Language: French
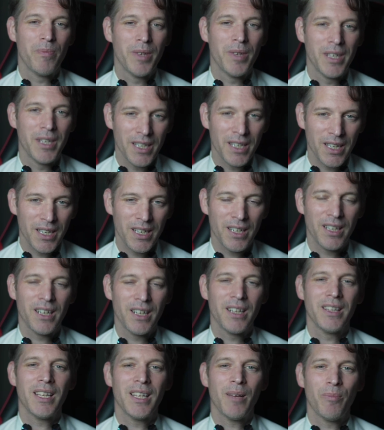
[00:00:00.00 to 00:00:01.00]
bien
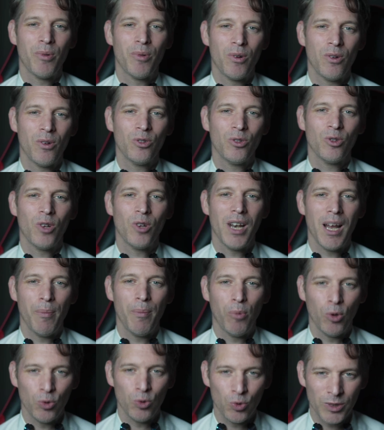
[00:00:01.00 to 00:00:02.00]
apprendre la
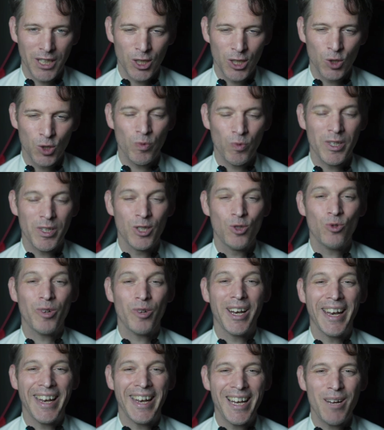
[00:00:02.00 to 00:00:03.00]
prononciation et
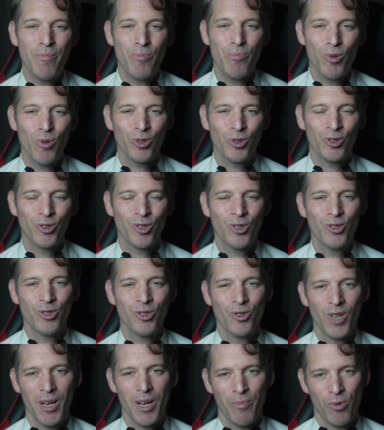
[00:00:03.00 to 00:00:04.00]
sur
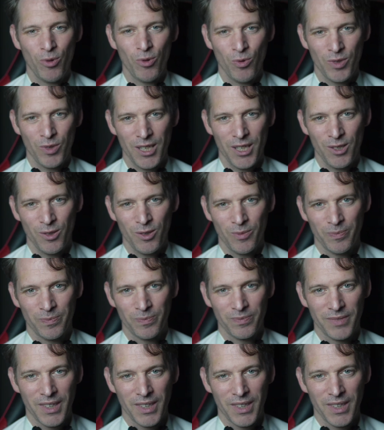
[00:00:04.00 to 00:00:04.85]
l'importance de la prononciation.